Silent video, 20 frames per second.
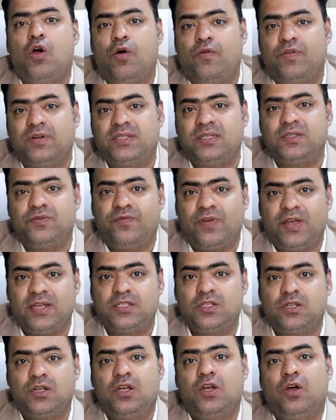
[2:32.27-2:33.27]
ओवरसीज
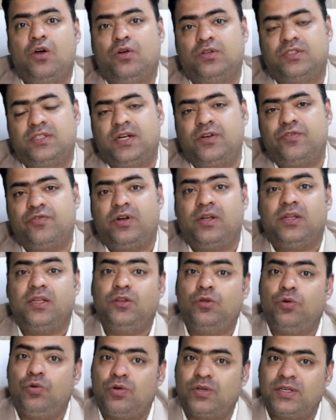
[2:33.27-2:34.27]
वेस्ट और सेंट्रल
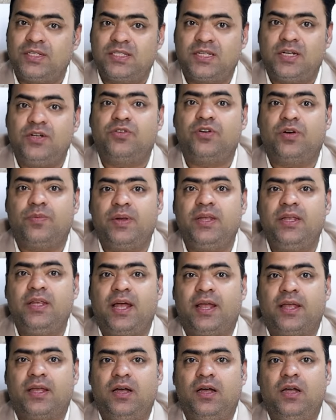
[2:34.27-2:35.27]
ये दोनों के सेंटर में ही
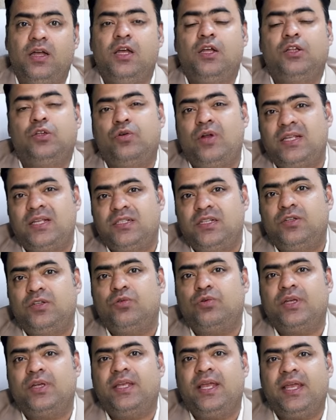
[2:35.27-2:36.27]
आएगा तो नाजीन
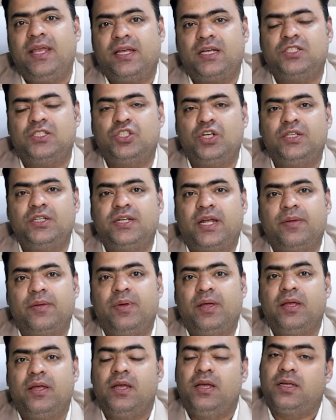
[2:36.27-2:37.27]
क्योंकि ये एक अच्छा
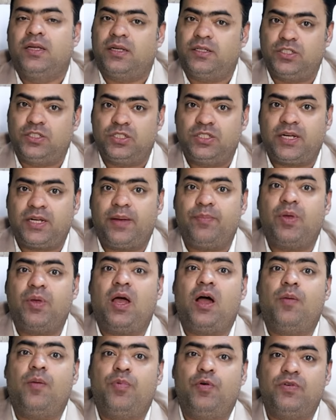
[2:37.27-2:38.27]
टाइप है कि जिस टाइप पे
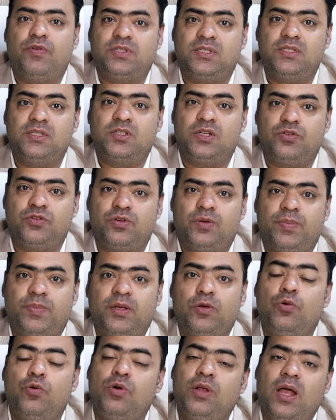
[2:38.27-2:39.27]
आप ओवरसीज सेंट्रल
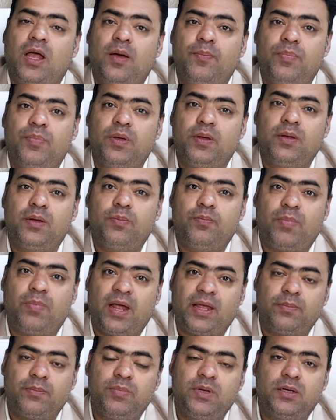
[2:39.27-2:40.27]
पे और यहाँ पे
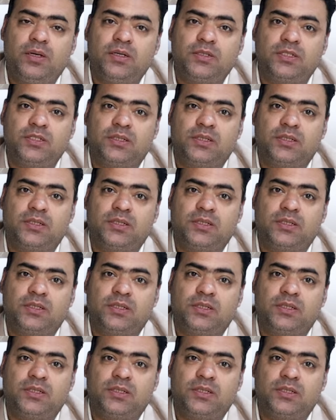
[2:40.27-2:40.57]
बाइंग भी कर